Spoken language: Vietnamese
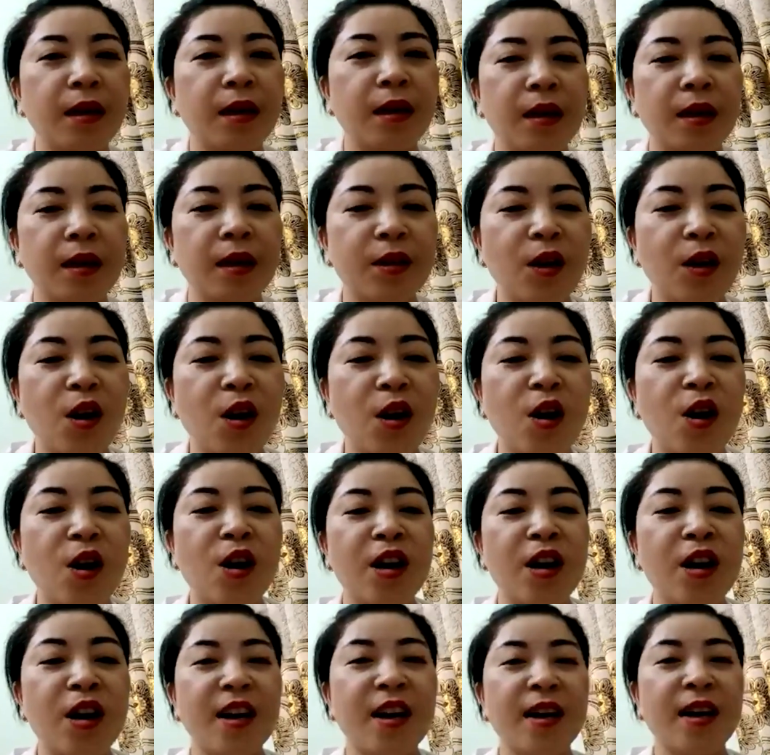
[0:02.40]

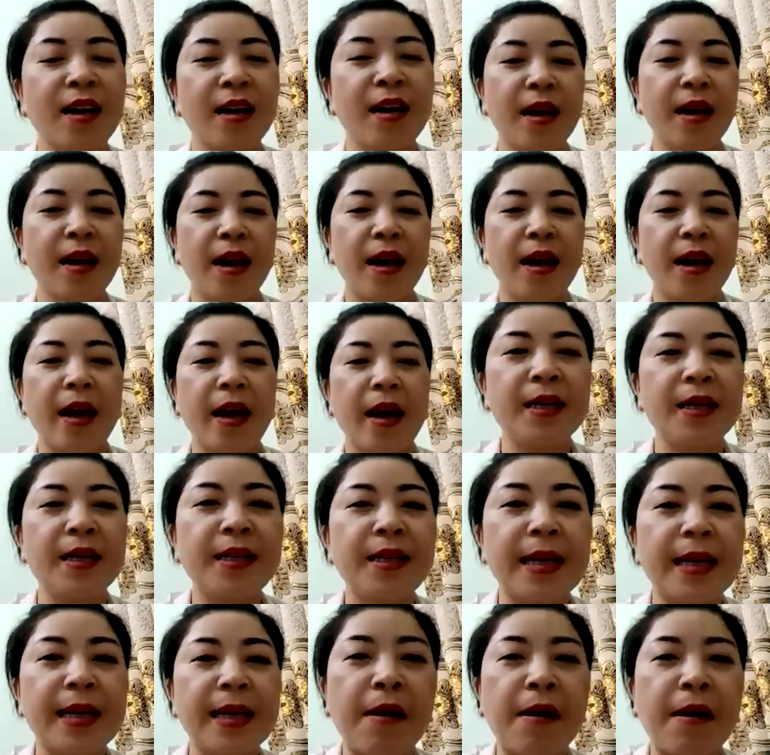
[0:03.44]
Rồi, em xin
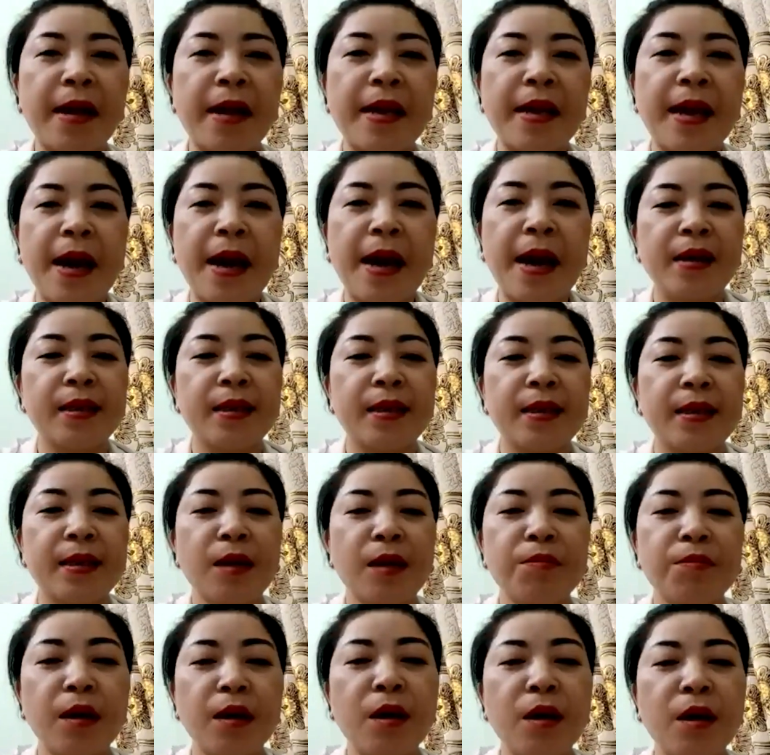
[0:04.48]
chào cả nhà mình trong
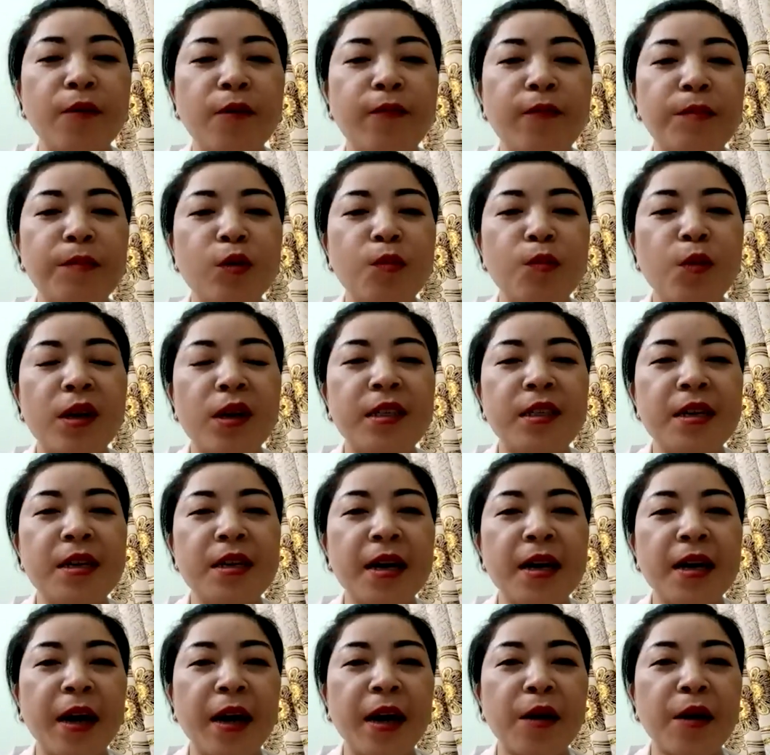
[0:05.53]
ờ, phòng Zoom buổi trưa
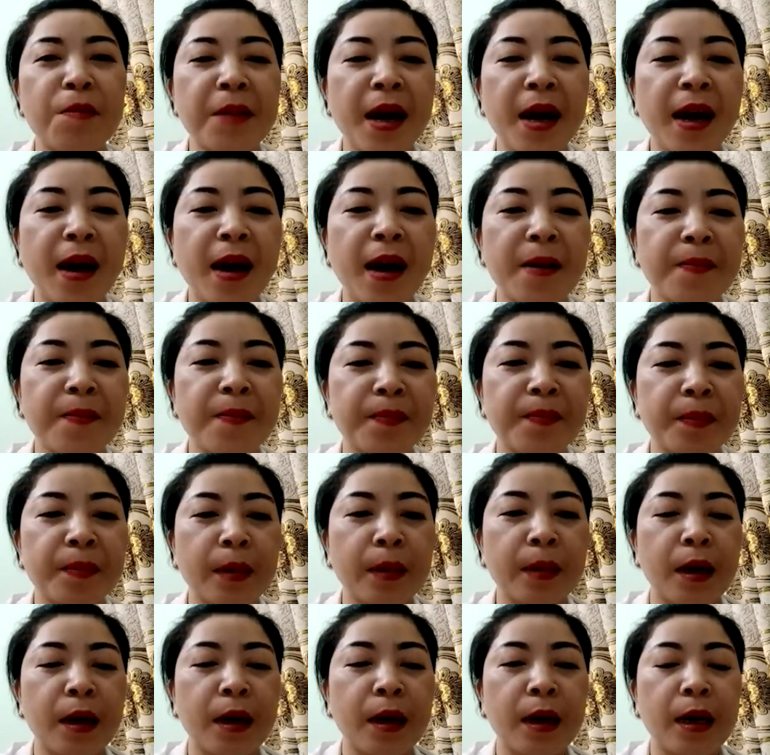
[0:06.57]
ngày hôm nay ạ. À.
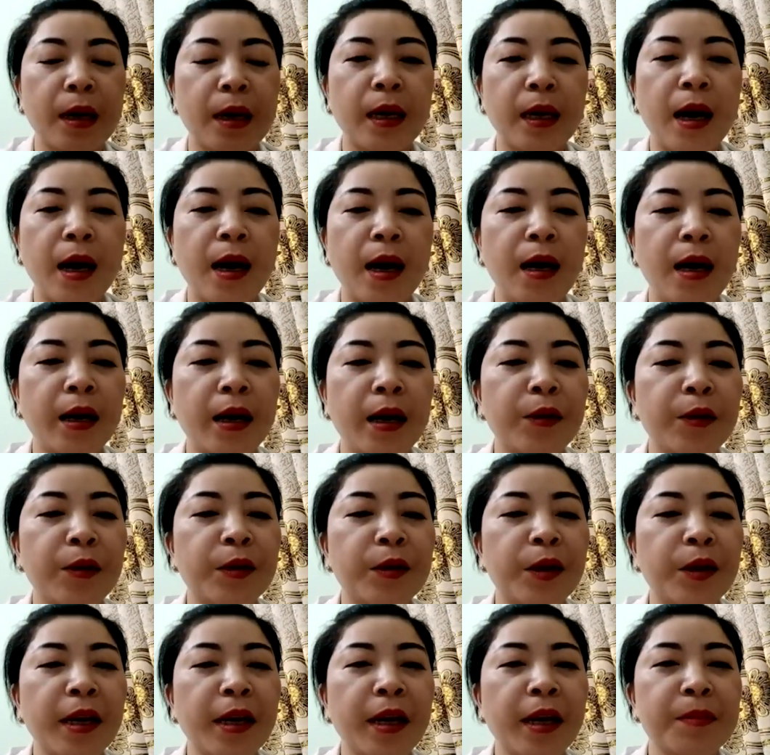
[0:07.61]
Thì à, lời đầu
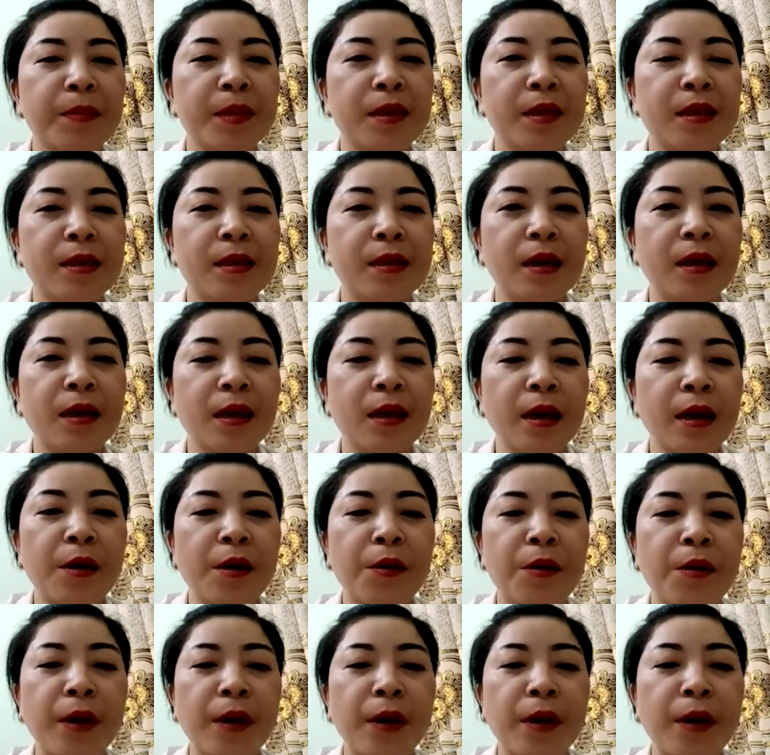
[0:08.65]
tiên em xin giới thiệu
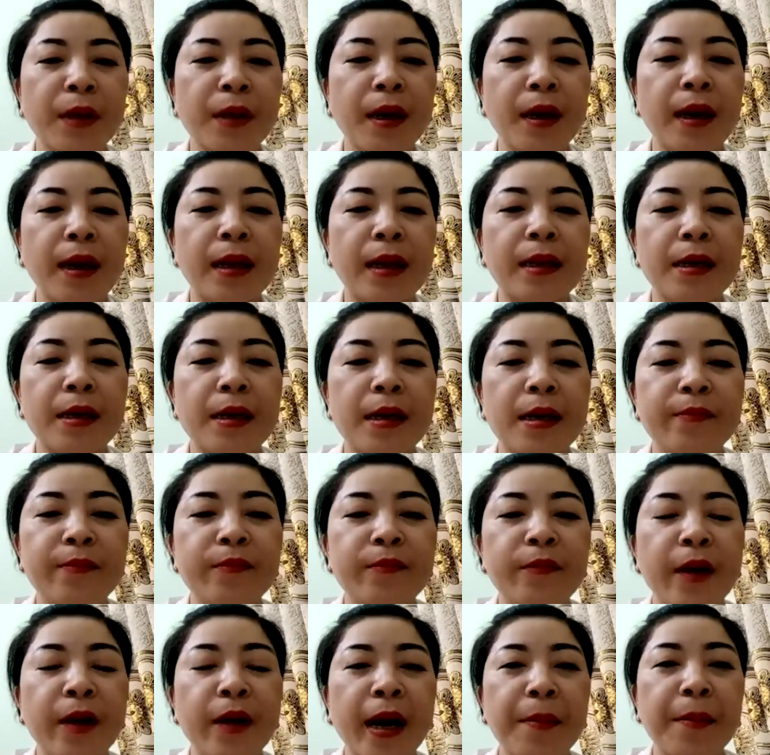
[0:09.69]
em tên là Thơm và
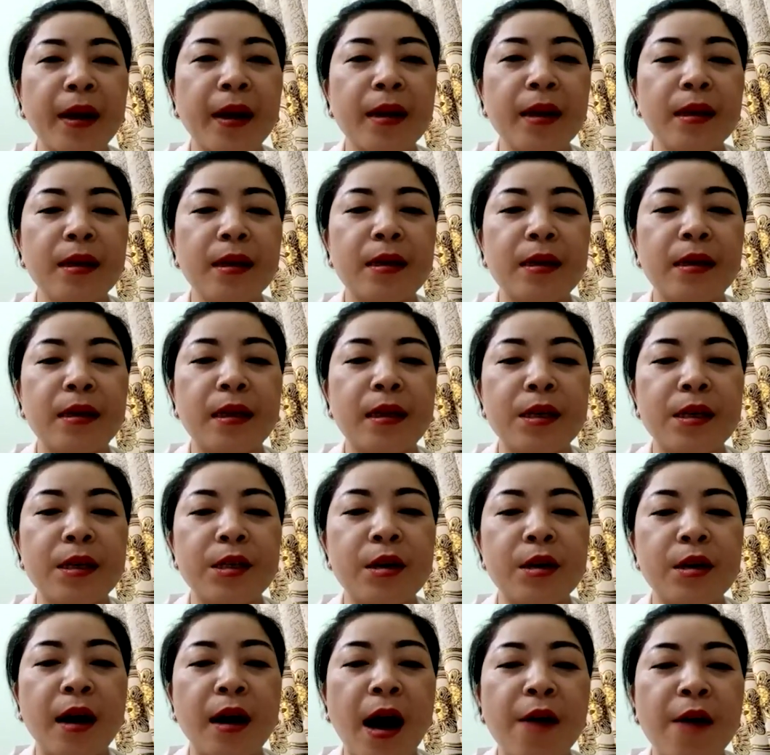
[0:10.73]
em đến từ thị trường
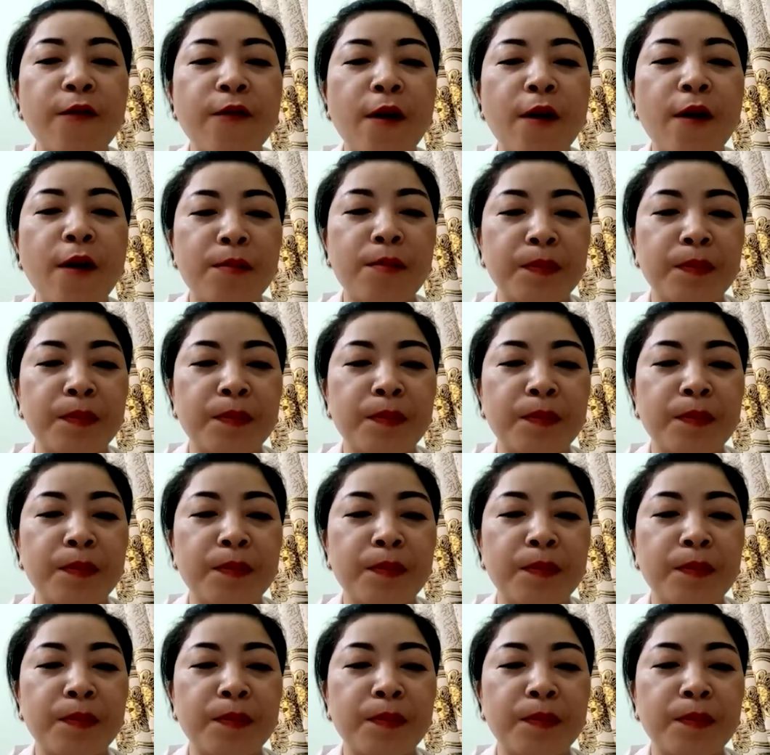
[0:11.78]
Hải Phòng.